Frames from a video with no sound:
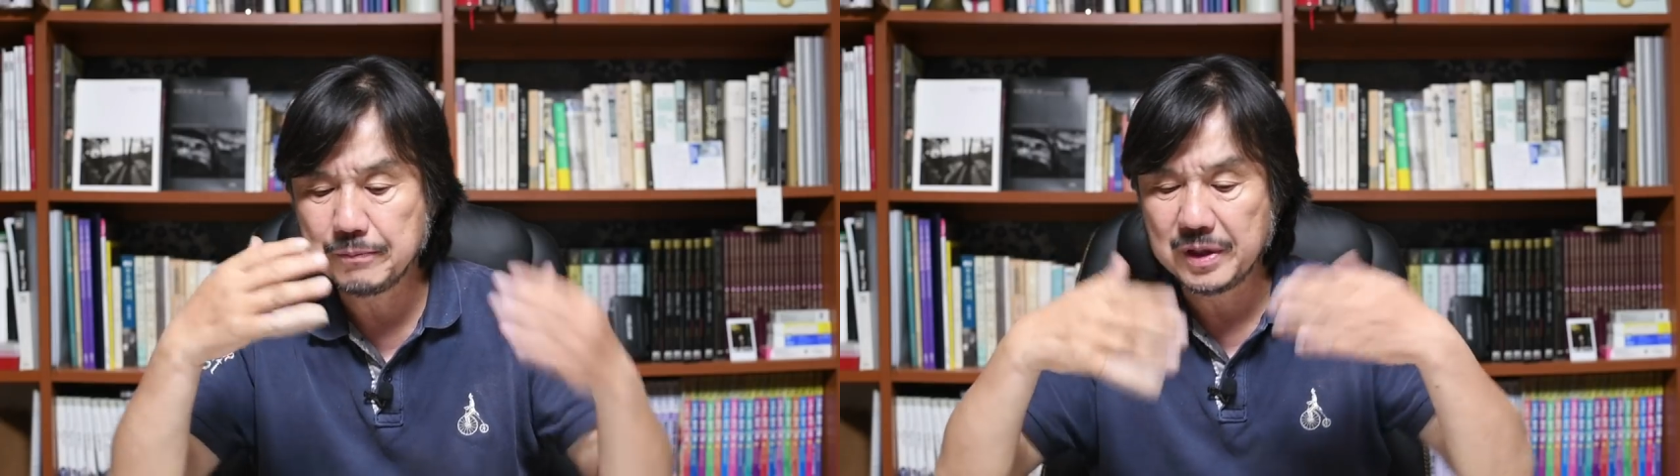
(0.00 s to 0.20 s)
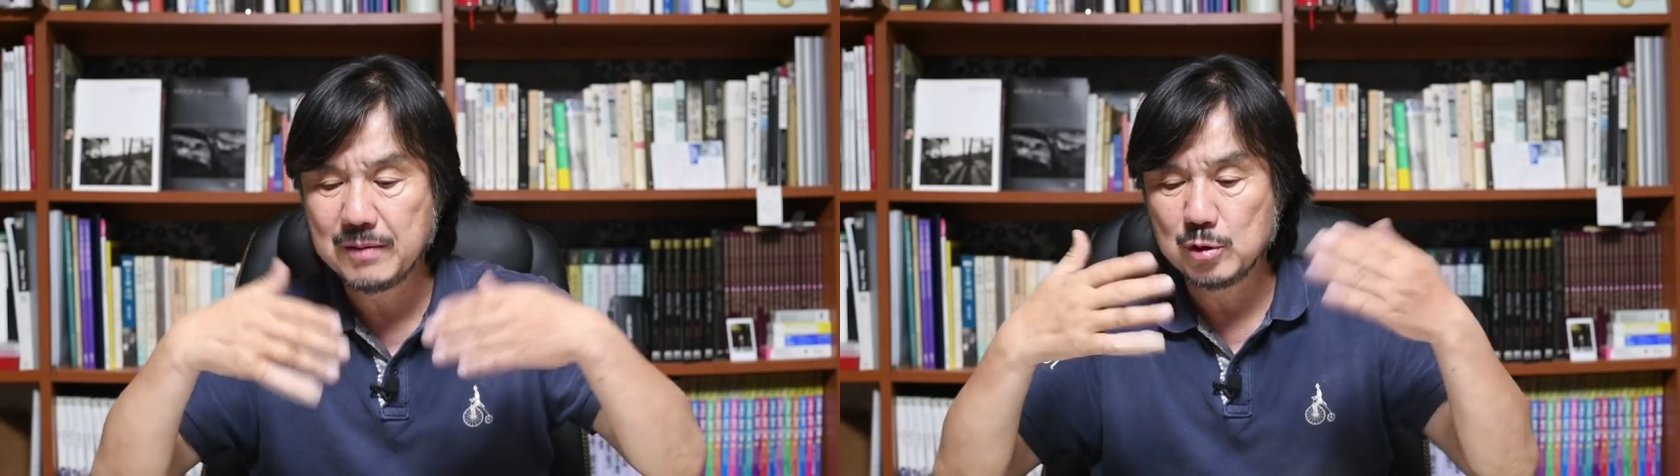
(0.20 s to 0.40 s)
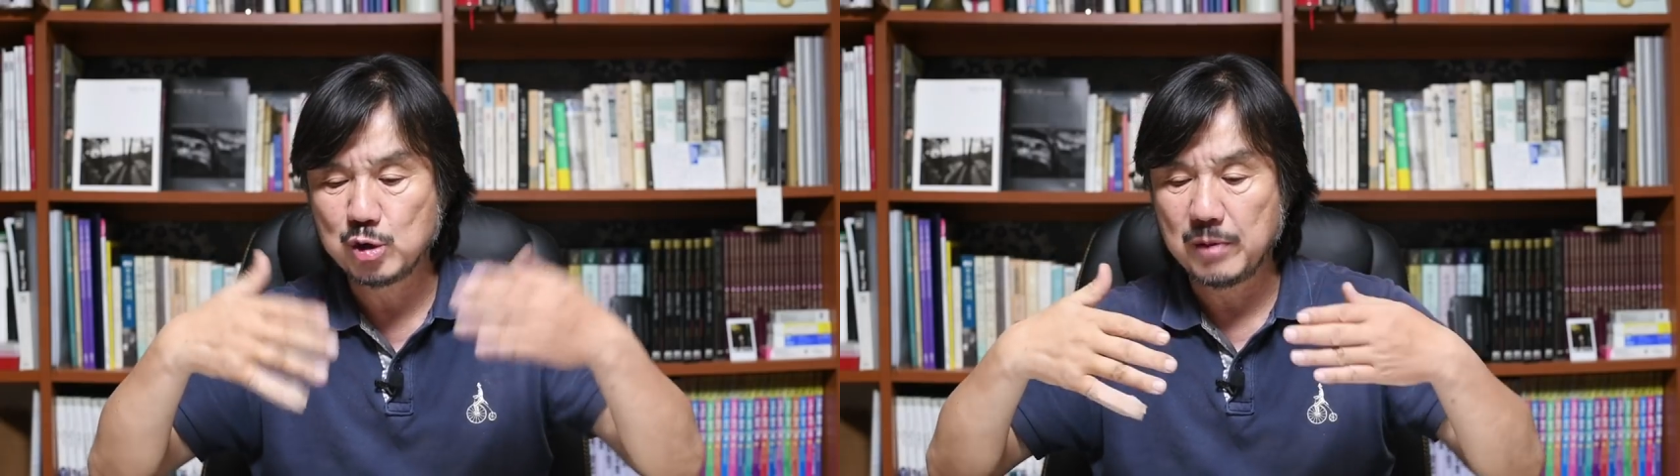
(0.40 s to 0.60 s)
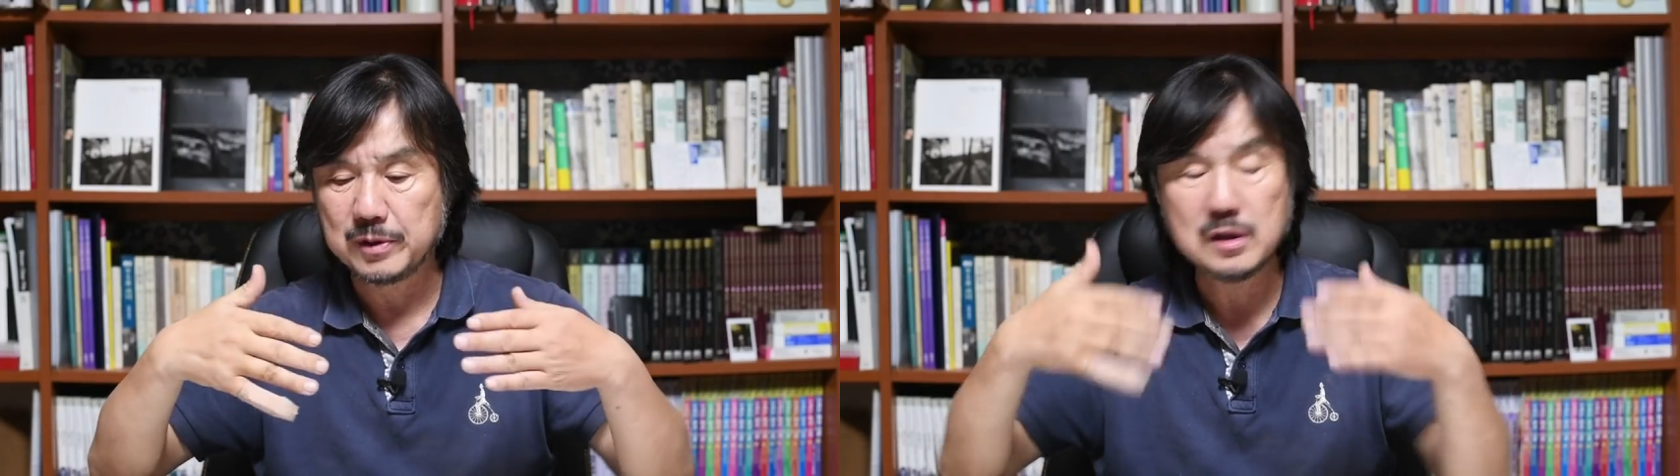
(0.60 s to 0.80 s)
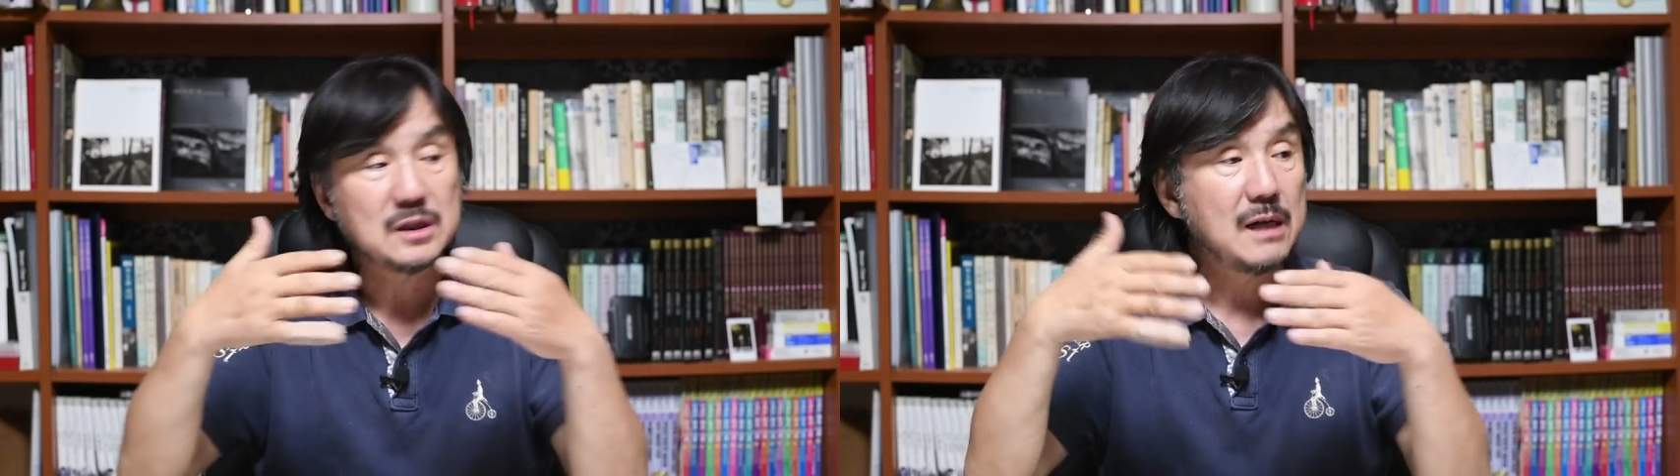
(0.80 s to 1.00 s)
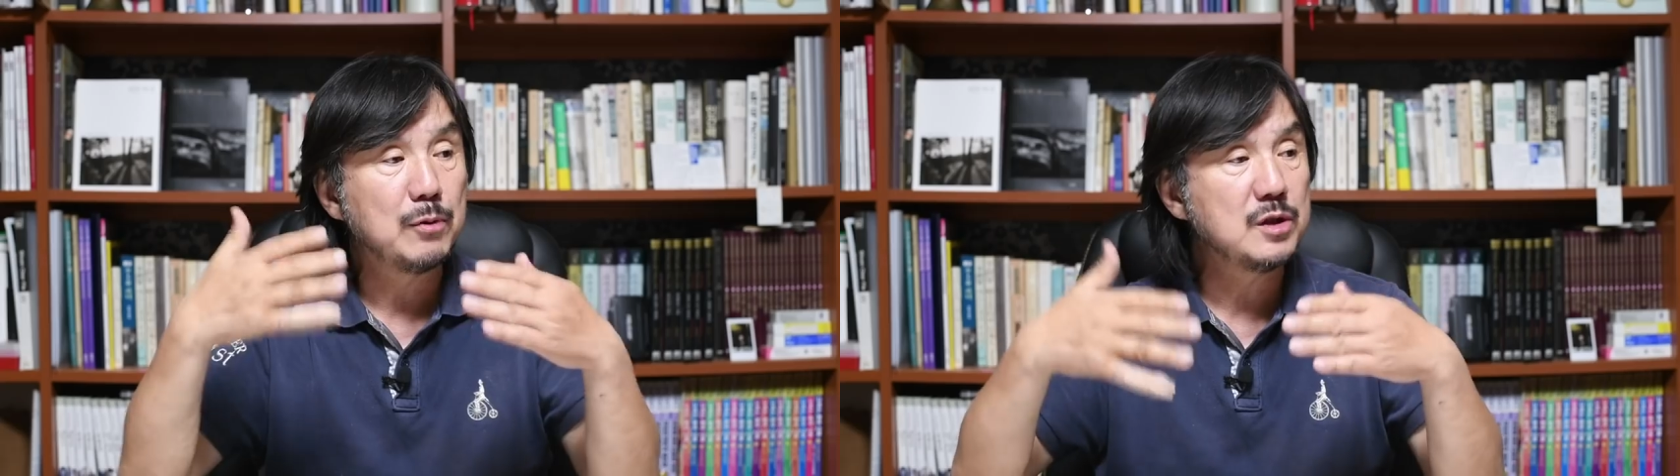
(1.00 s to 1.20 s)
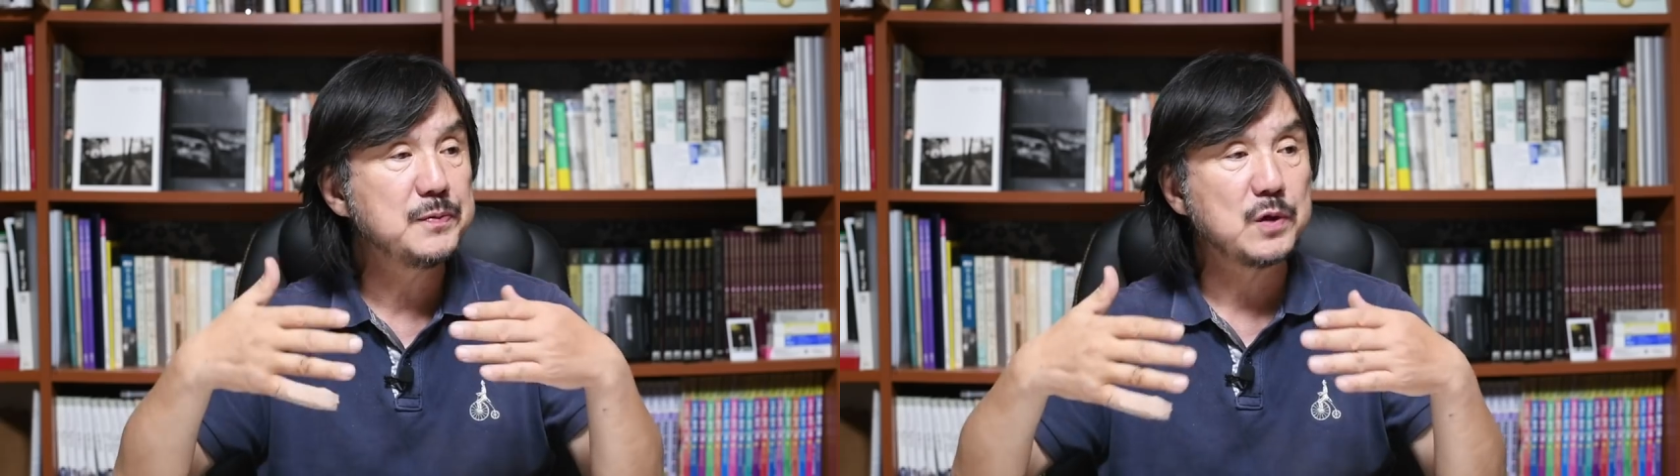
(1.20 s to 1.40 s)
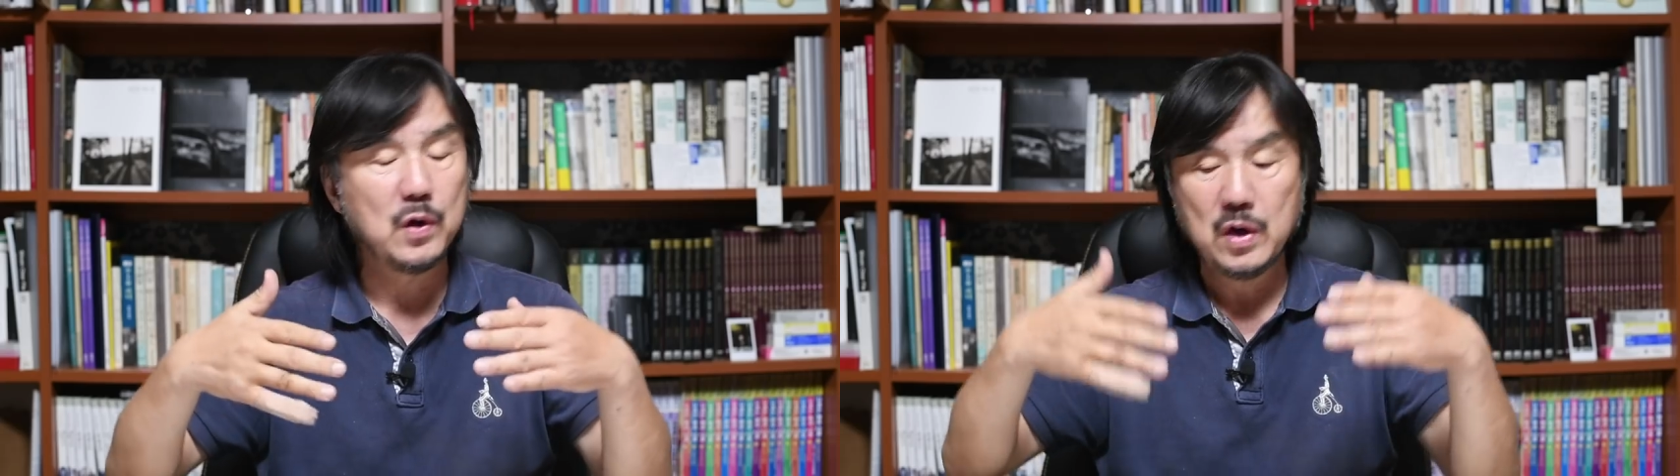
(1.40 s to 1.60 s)
프레임을 조합해 이거 잘
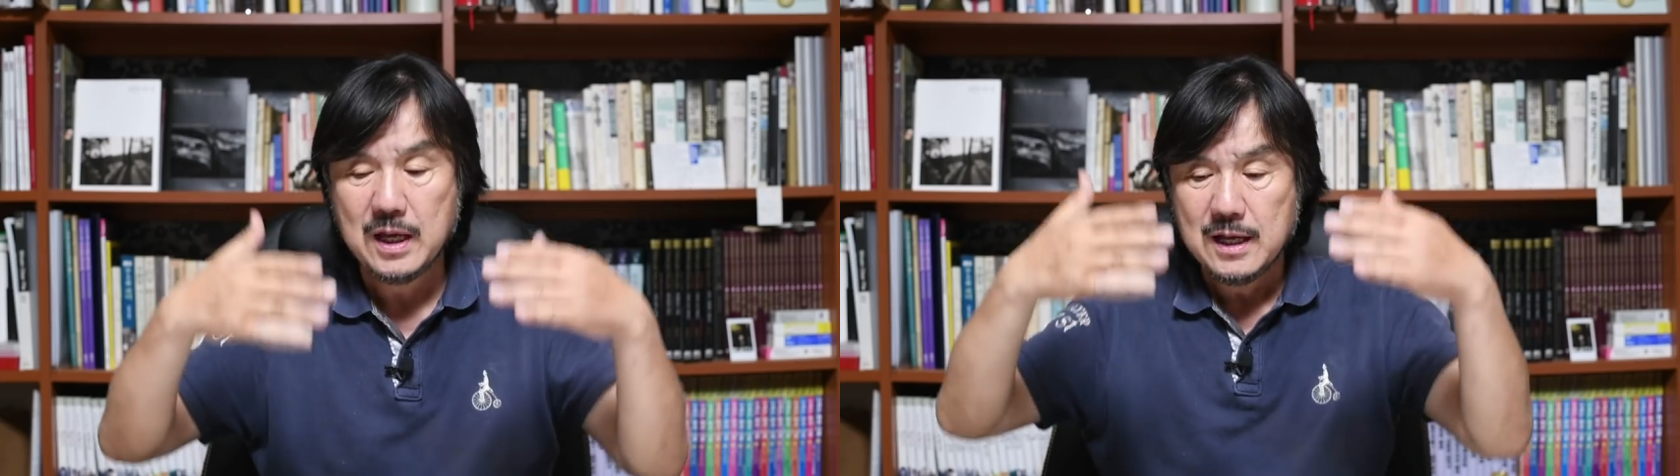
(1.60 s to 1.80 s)
보십시오.